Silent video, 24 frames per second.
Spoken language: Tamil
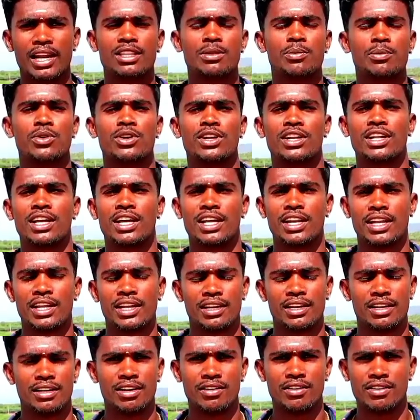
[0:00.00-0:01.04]
கையெழுத்து போட்டிருக்காரு
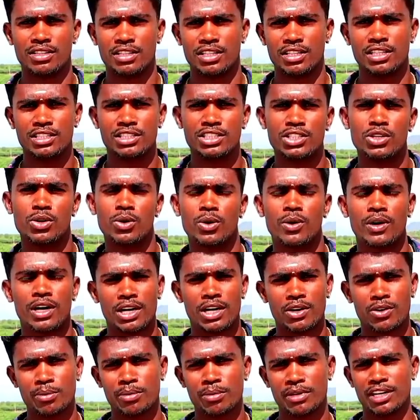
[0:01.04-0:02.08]
இன்னும் வந்து ஜியோவா
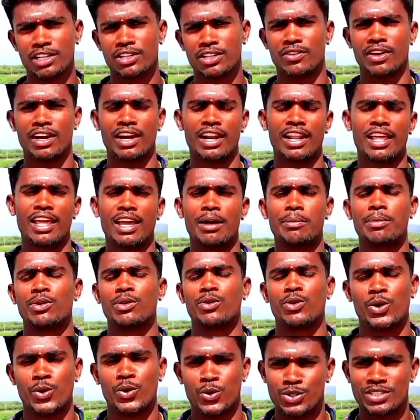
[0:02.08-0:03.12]
கவர்மெண்ட்லேருந்து வரலையே
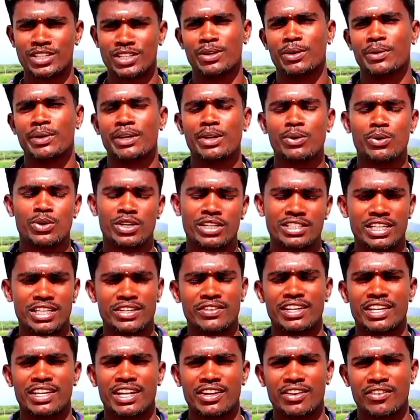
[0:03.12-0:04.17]
அப்படின்னு ஒரு சில பேர்
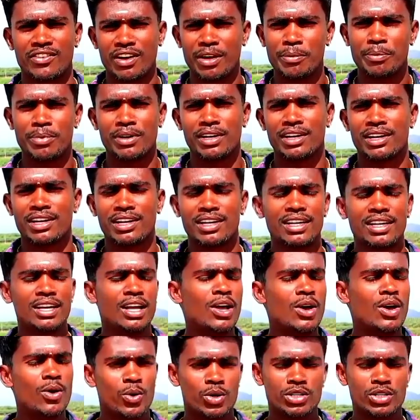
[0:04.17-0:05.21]
குற்றச்சாட்டு வைக்கிற வாய்ப்புகள் இருக்குது
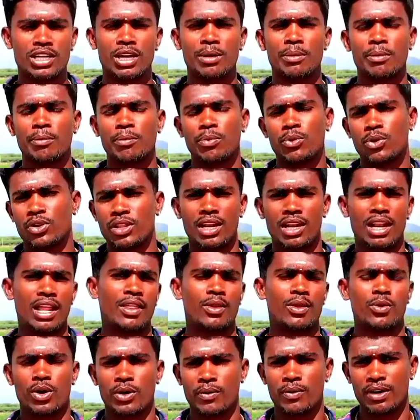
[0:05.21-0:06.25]
ஒரு சில
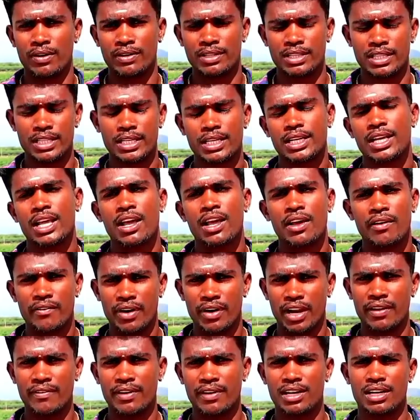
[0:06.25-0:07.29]
புரிதல்லாத உறவுகள் வந்து
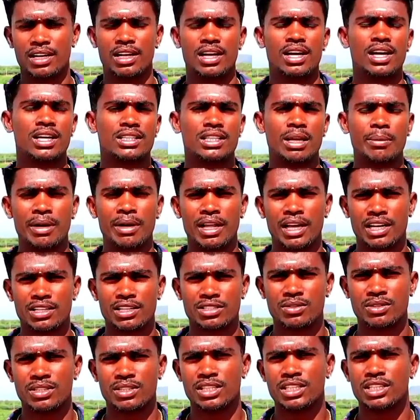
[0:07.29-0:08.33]
விரைவில் தமிழக
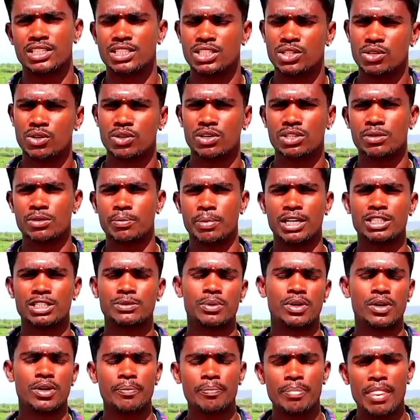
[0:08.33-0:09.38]
அரசு வந்து ஜியோ வந்து
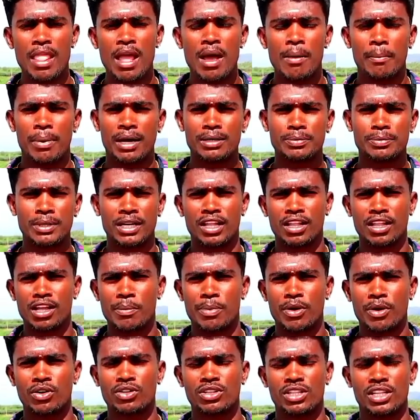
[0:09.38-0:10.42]
பாஸ் பண்ணும் பாஸ்
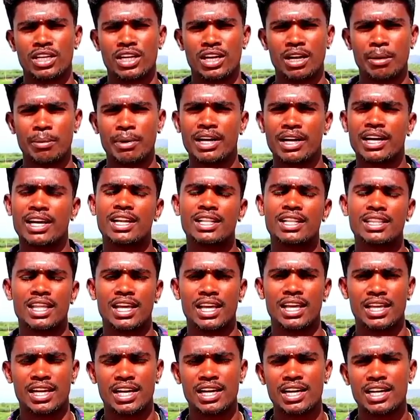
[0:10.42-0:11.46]
பண்ணதுக்கப்புறம் வந்து நமக்கு இருந்த
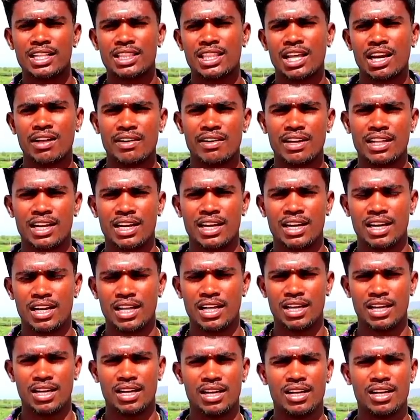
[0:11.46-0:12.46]
இரண்டு தலைவலிகளில்